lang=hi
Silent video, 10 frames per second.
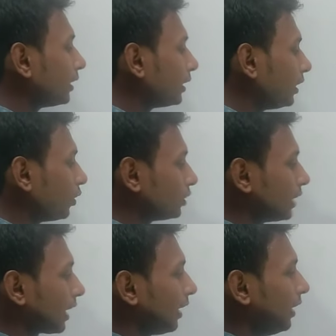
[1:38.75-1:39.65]
तीन हो
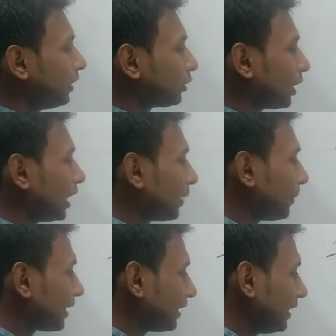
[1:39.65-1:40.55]
जाएगा तो एक
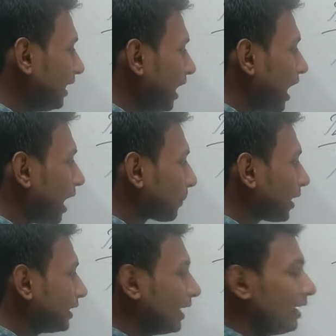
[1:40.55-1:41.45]
बटा तीन आपका
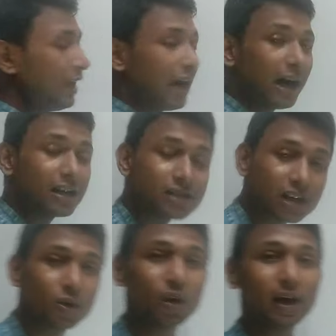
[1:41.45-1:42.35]
यही आंसर
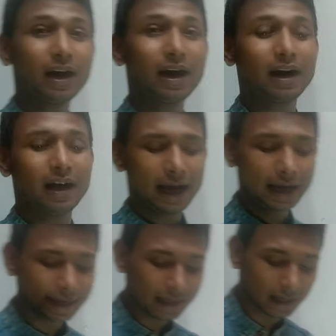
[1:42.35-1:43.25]
हो गया है
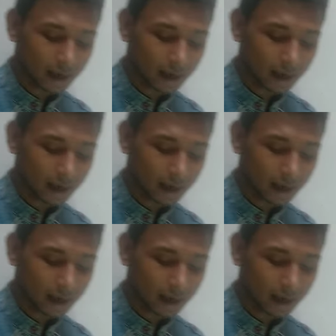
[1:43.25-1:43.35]
कि नहीं